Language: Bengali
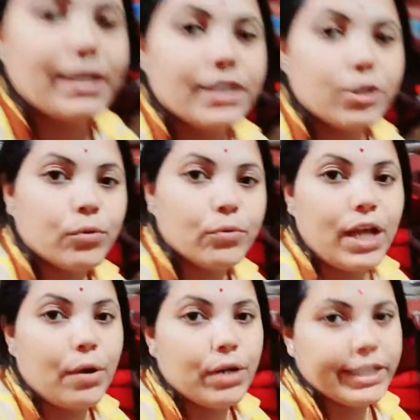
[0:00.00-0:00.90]
বাজারগুলো
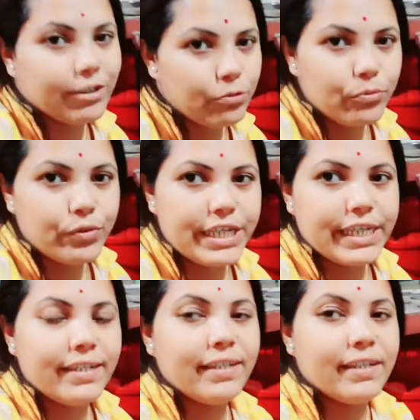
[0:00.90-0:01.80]
তাহলে একটু
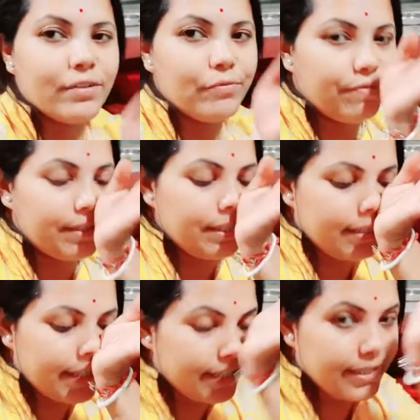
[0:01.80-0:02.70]
গুছিয়ে নিই একটু ফ্রিজে
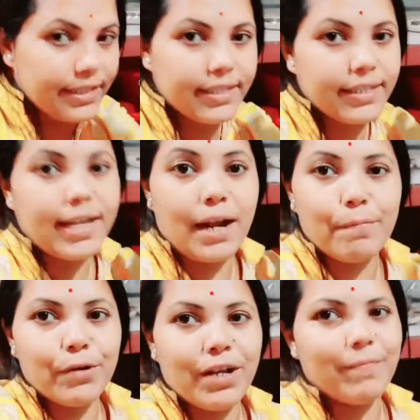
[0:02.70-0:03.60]
রেখে দিচ্ছি
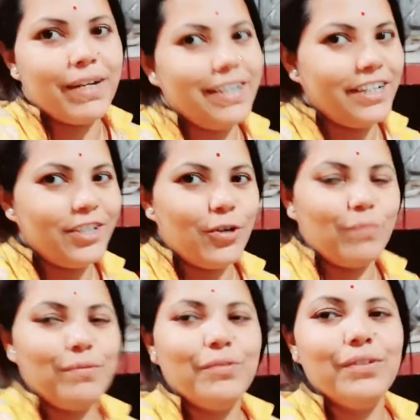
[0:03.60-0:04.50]
তারপরে আমরা রেডি হব